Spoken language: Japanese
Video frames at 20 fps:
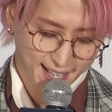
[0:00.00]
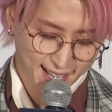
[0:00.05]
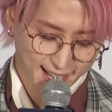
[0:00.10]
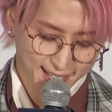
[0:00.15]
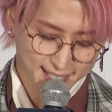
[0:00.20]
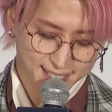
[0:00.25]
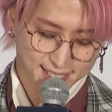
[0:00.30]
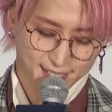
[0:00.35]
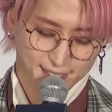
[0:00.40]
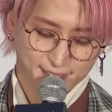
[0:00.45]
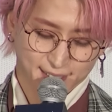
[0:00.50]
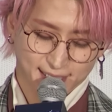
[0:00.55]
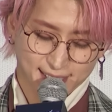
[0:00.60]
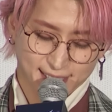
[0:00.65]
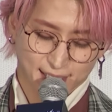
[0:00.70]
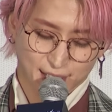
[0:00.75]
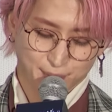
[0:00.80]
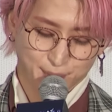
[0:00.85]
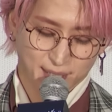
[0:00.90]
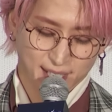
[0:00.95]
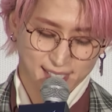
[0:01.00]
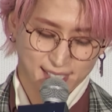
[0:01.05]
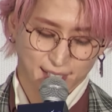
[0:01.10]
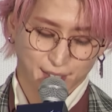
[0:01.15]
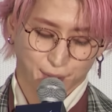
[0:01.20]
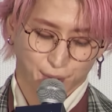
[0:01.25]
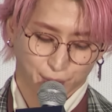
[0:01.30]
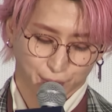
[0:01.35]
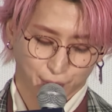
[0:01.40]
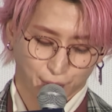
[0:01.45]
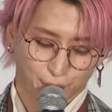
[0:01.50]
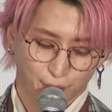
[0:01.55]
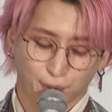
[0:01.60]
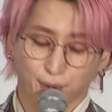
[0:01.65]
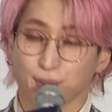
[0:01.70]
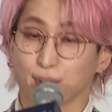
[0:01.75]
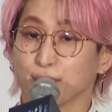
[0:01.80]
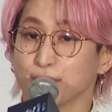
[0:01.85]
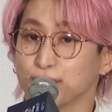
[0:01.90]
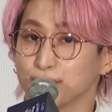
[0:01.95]
愛してくださる皆さんのこと
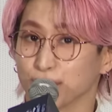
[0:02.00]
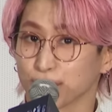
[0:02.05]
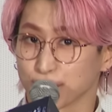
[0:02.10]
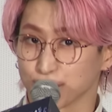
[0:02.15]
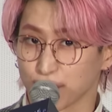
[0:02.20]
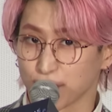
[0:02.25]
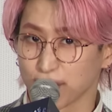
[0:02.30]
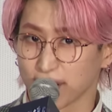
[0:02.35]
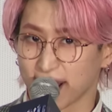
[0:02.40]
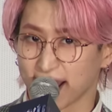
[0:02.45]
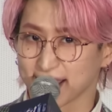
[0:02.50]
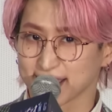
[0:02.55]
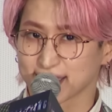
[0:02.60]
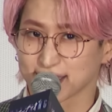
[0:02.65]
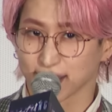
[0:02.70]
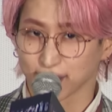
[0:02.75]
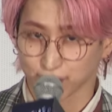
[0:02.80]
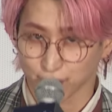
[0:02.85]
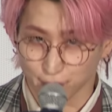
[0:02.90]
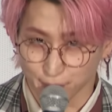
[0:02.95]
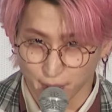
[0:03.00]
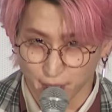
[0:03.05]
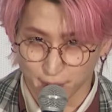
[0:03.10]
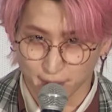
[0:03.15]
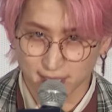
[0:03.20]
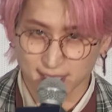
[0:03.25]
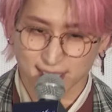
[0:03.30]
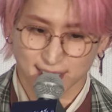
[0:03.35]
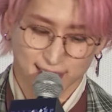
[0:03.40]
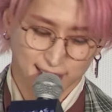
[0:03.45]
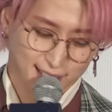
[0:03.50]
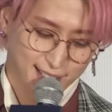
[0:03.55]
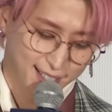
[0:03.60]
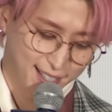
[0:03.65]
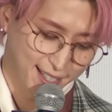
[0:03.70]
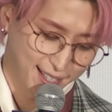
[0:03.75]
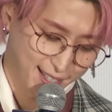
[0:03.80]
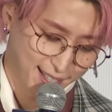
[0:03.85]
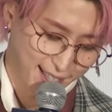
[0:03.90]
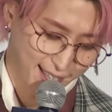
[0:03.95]
を僕も愛したいと思います、
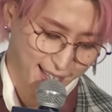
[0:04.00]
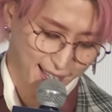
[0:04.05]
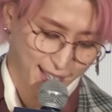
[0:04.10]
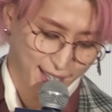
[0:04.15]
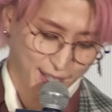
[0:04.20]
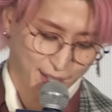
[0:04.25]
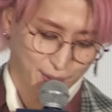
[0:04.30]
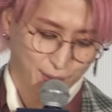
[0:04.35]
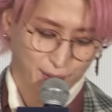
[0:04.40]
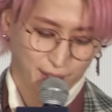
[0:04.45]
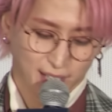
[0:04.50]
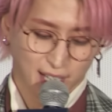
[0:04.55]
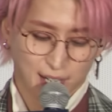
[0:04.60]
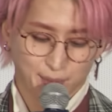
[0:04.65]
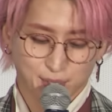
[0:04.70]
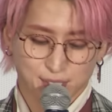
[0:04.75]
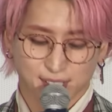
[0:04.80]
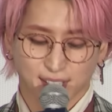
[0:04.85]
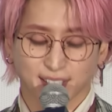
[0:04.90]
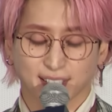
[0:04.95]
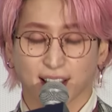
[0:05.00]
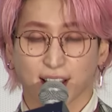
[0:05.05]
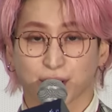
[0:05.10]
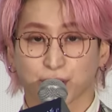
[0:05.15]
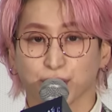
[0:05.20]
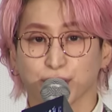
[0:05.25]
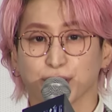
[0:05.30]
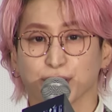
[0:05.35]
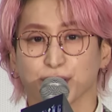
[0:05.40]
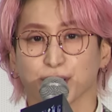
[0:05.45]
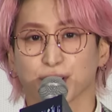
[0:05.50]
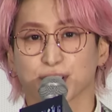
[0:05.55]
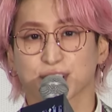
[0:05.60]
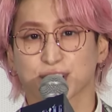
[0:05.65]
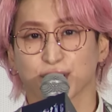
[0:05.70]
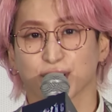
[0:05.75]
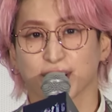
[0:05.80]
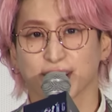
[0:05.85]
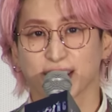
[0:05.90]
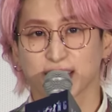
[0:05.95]
えー、これからも末永くよろ
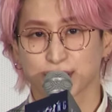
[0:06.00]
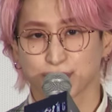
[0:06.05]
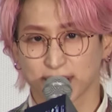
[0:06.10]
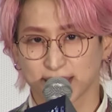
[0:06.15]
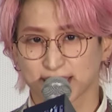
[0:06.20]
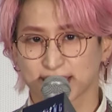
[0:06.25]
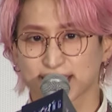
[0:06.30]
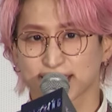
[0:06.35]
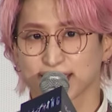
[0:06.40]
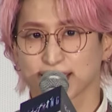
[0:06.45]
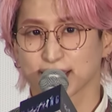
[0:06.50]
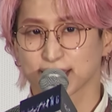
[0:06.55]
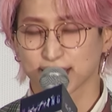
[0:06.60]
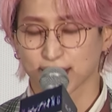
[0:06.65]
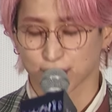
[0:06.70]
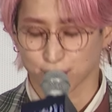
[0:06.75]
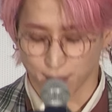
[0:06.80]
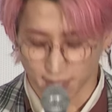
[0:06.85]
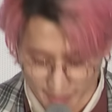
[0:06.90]
しくお願いします佐久